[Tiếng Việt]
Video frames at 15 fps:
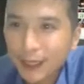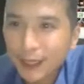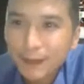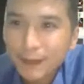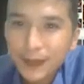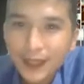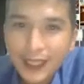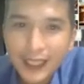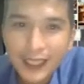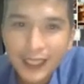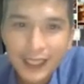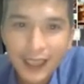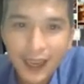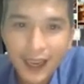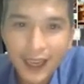của mình.
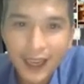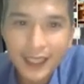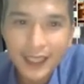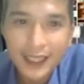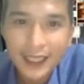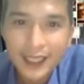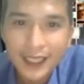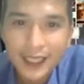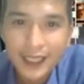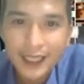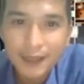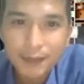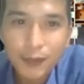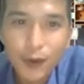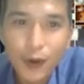Đó.
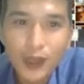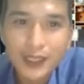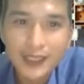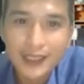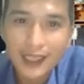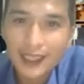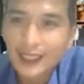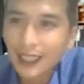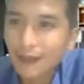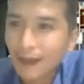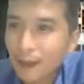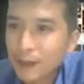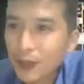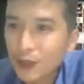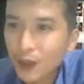Mua những cái sản
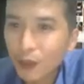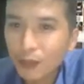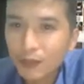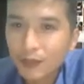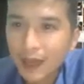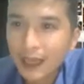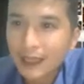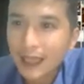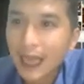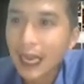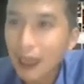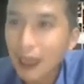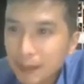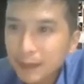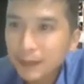phẩm tiêu dùng bằng giá
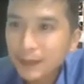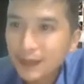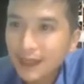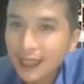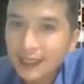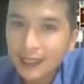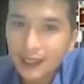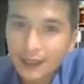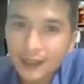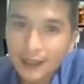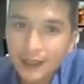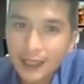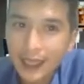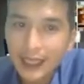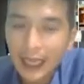gốc. Anh chị tưởng
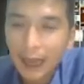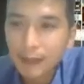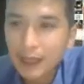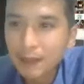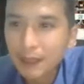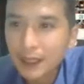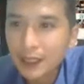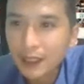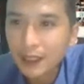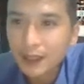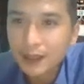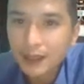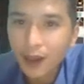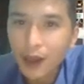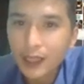tượng nè, ngày hôm nay mình được
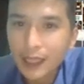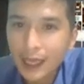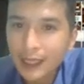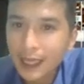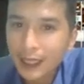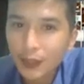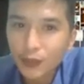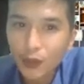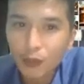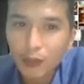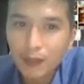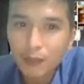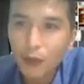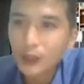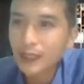có cái thẻ nhà tiêu dùng,
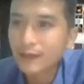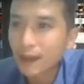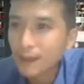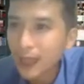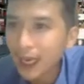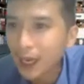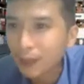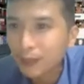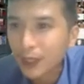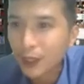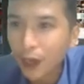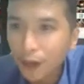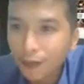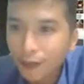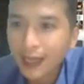mình mua sản phẩm giá gốc thì
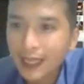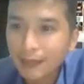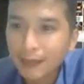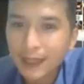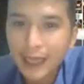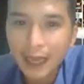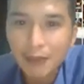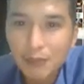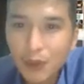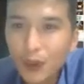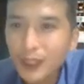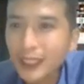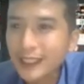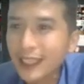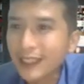có phải là mình đang
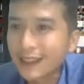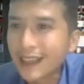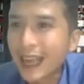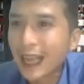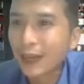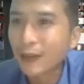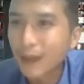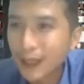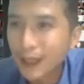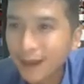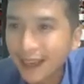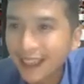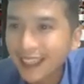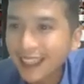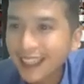mua trên cái cửa hàng của mình không
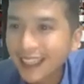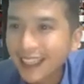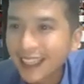ạ?